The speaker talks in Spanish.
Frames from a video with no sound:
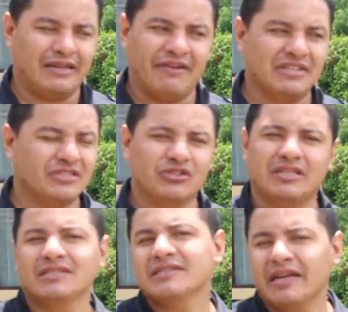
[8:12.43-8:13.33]
A veces no
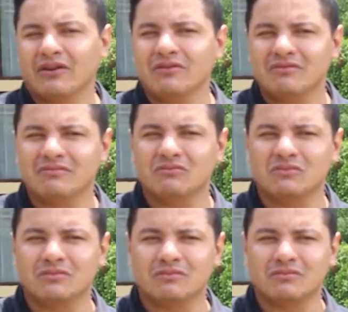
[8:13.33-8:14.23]
tenés dinero,
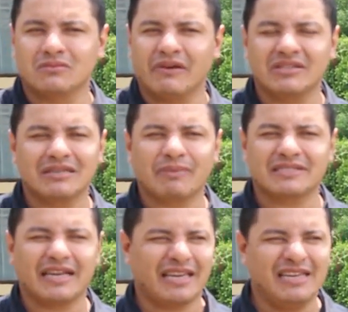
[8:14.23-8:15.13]
a veces
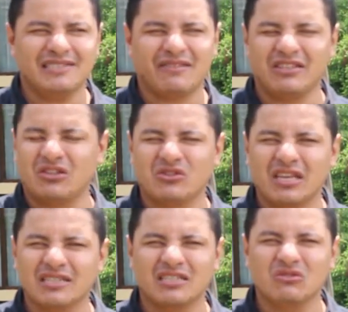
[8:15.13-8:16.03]
pasás 15, 22
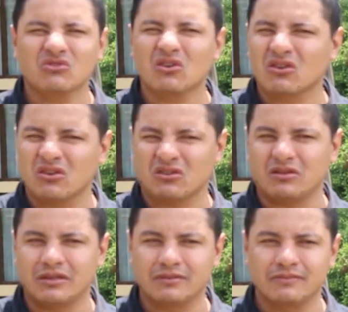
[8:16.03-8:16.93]
días sin un solo cordón.